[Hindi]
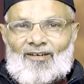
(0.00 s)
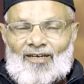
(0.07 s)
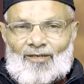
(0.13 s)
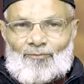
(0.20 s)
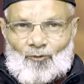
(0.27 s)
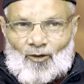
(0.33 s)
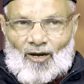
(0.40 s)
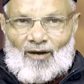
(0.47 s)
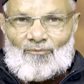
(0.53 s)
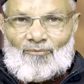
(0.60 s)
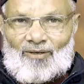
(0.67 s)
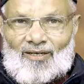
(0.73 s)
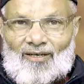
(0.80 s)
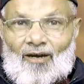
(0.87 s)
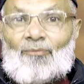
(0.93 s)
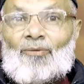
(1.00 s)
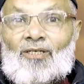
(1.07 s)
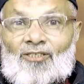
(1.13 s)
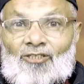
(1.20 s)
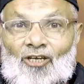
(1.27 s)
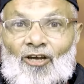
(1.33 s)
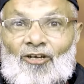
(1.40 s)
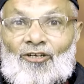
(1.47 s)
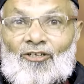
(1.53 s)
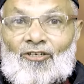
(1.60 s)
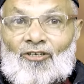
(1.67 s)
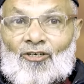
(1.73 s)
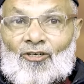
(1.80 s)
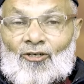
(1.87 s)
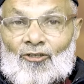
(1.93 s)
एक प्रोग्राम में अमीन साइनी
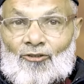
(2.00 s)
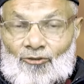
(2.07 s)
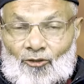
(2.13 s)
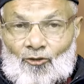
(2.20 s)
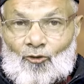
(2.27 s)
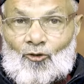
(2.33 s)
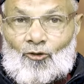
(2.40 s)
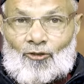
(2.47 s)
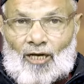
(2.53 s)
जिनको